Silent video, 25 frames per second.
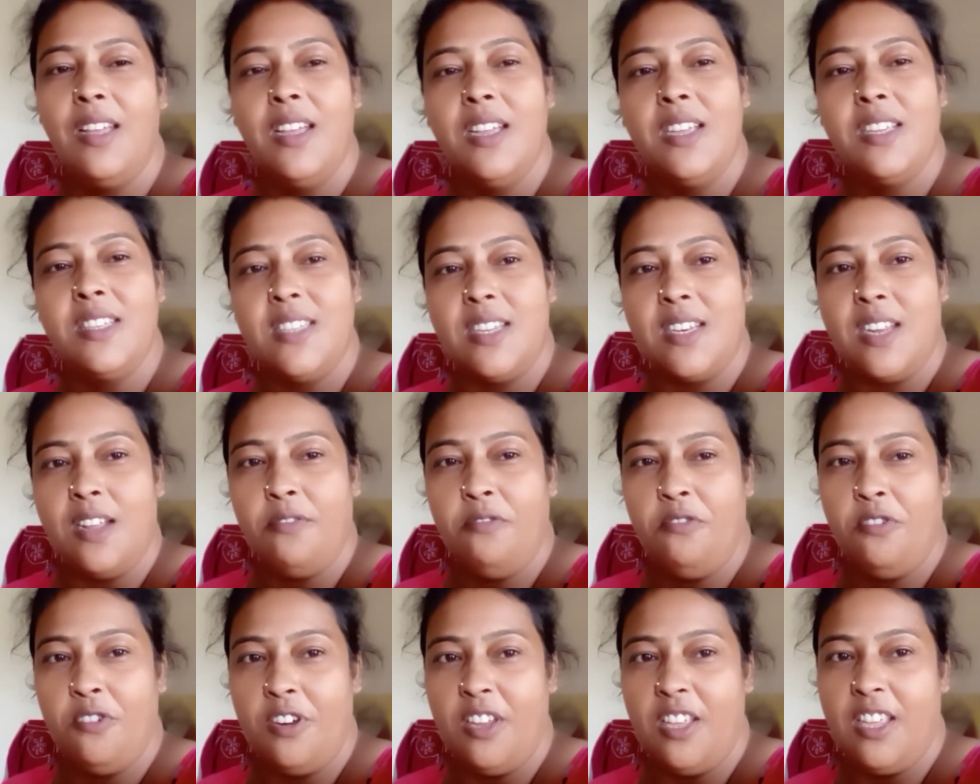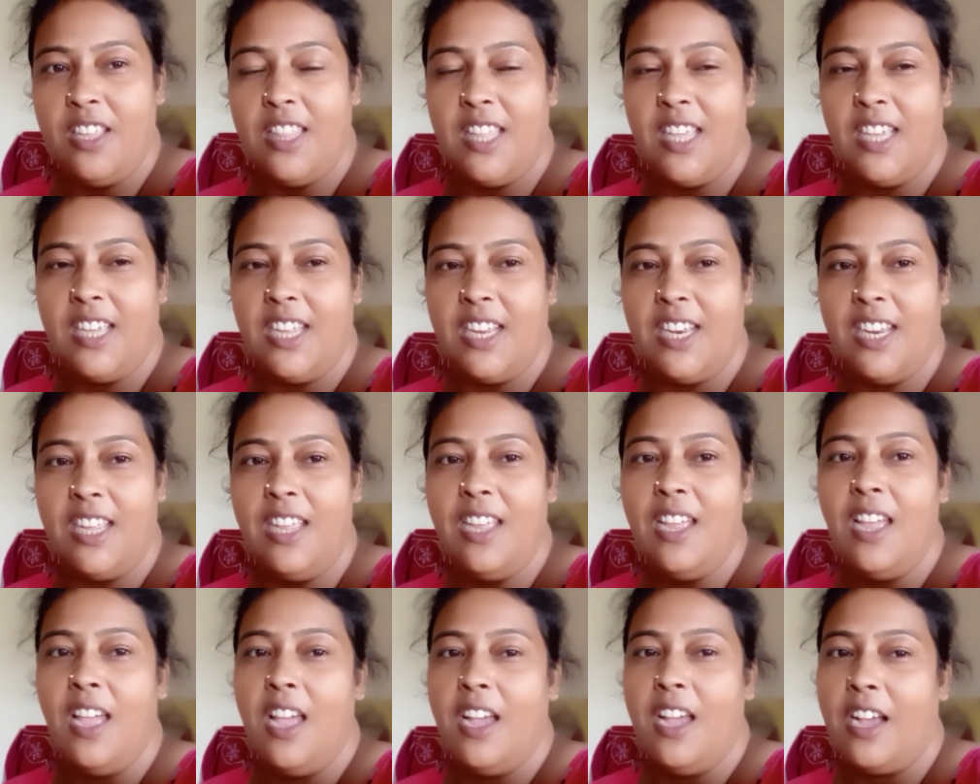সেটা ফোনেই দেখে নিই
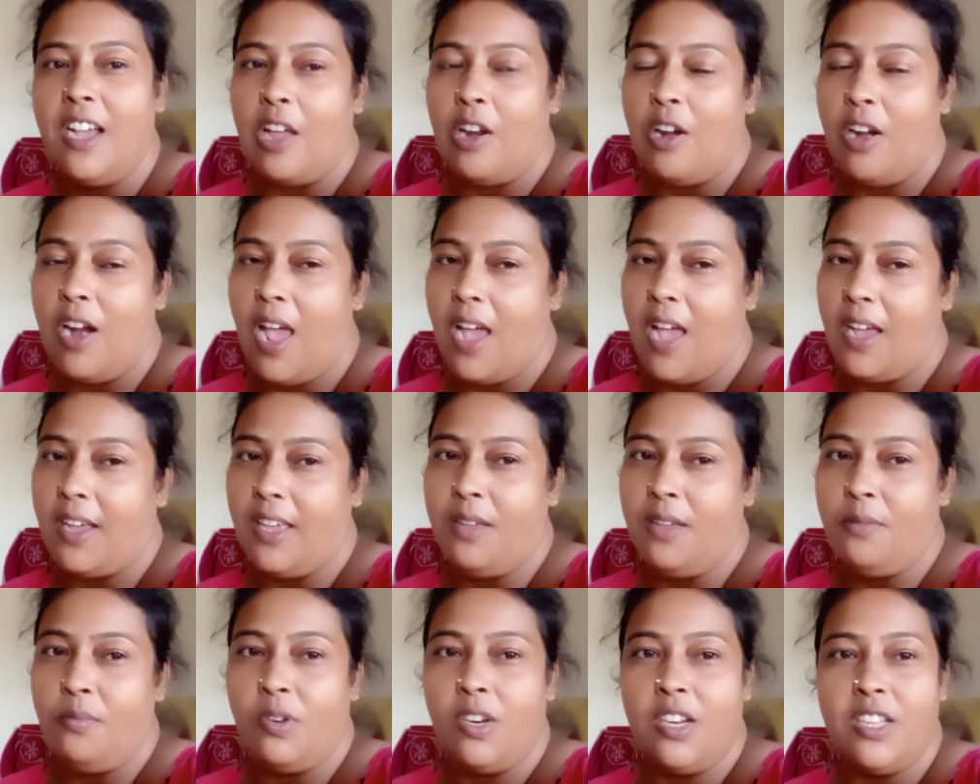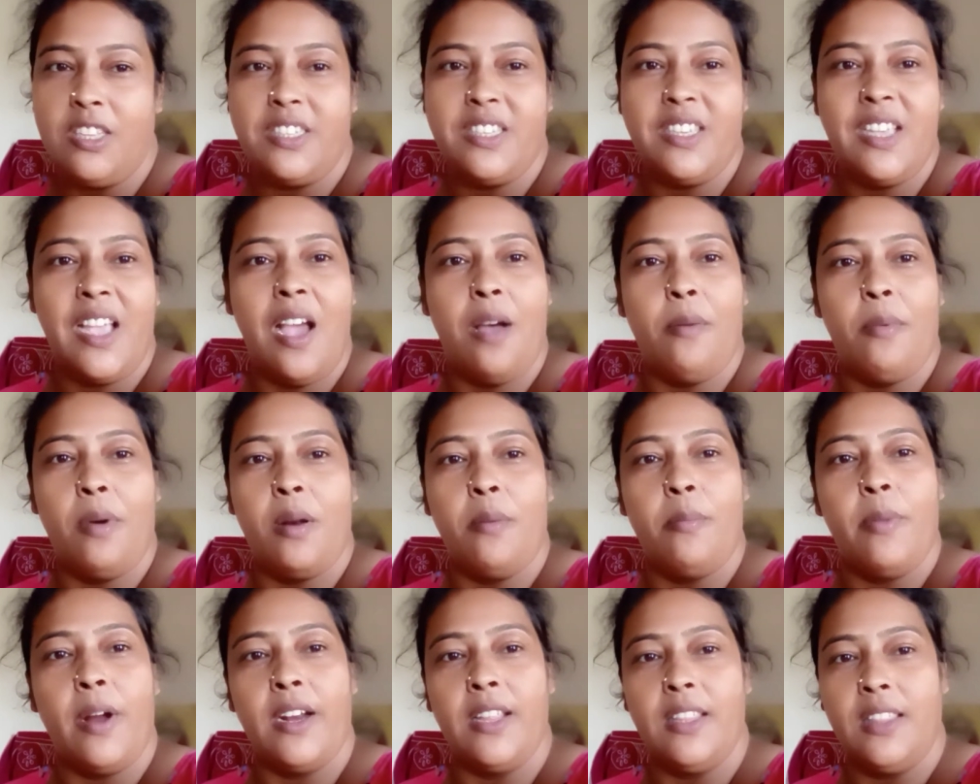কারণ আগেই বলেছি আমার
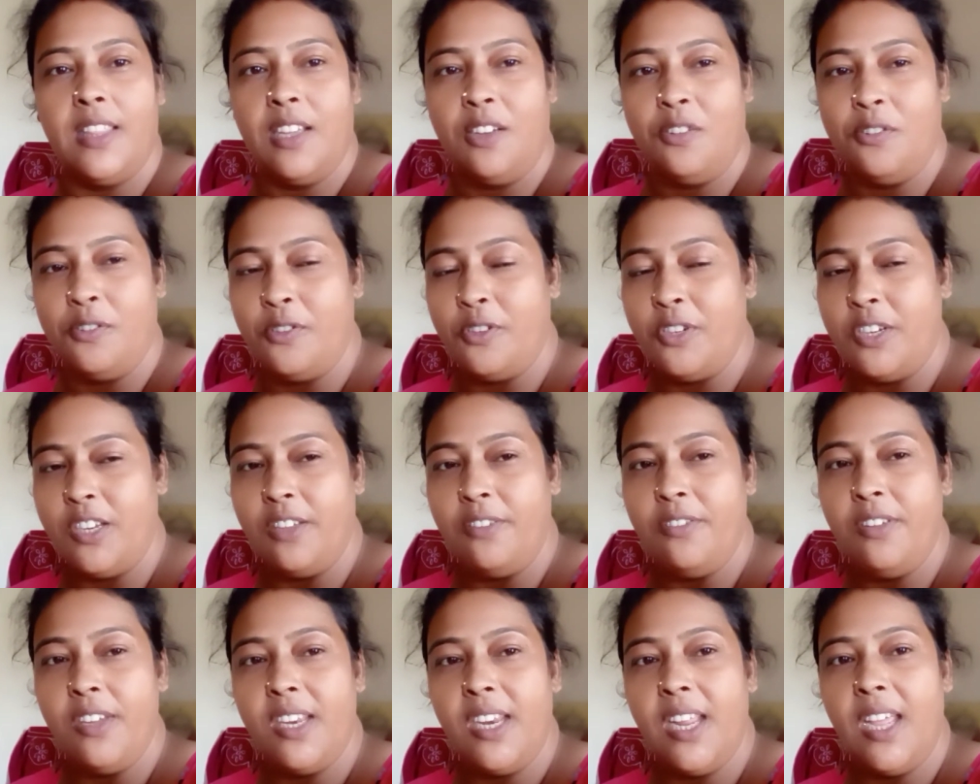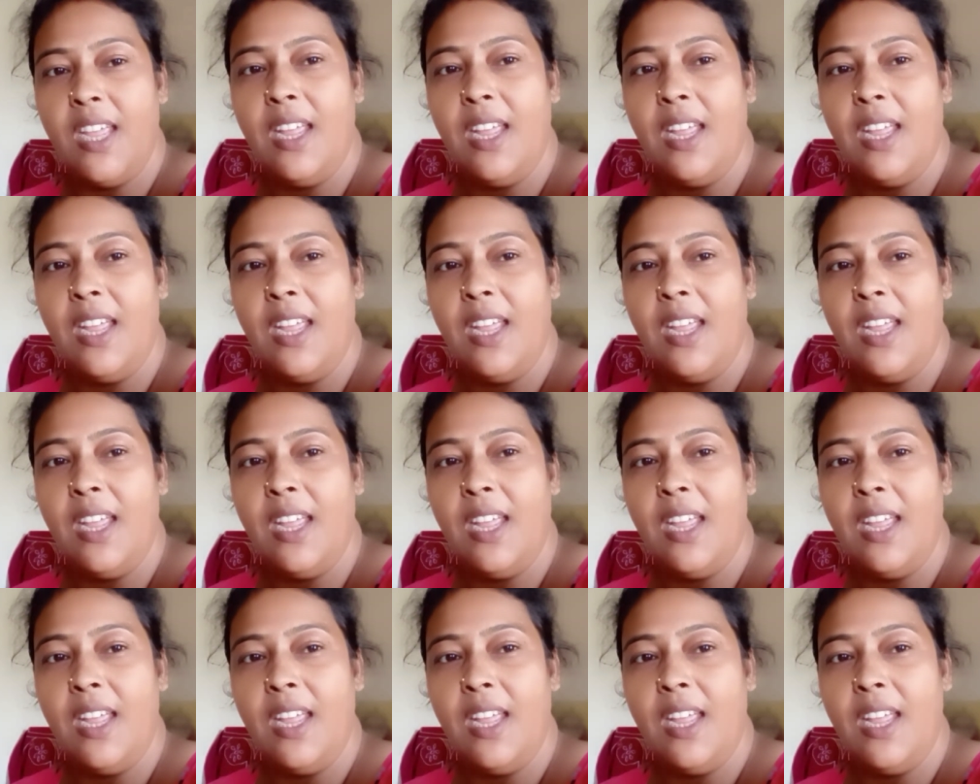বাড়িতে কোনো টিভি নেই